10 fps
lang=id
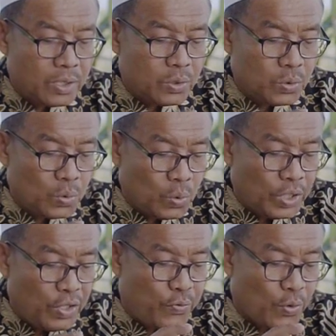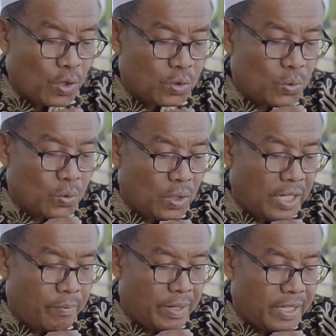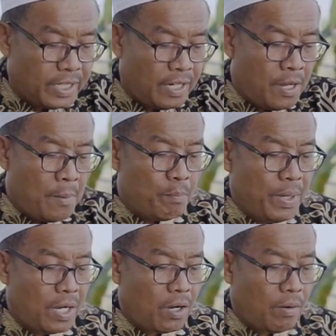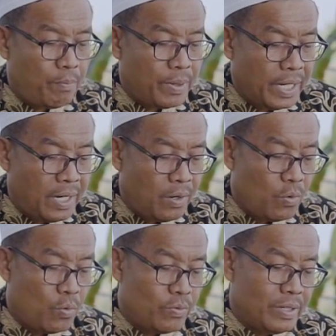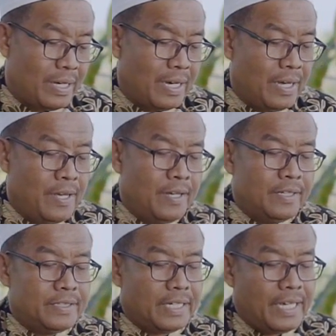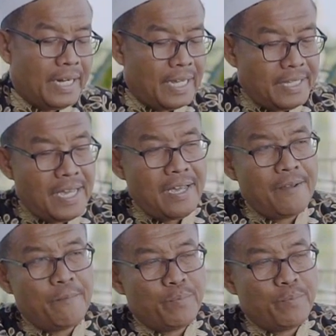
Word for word: suru ifradukun limaitin bikabrin nah, sekiranya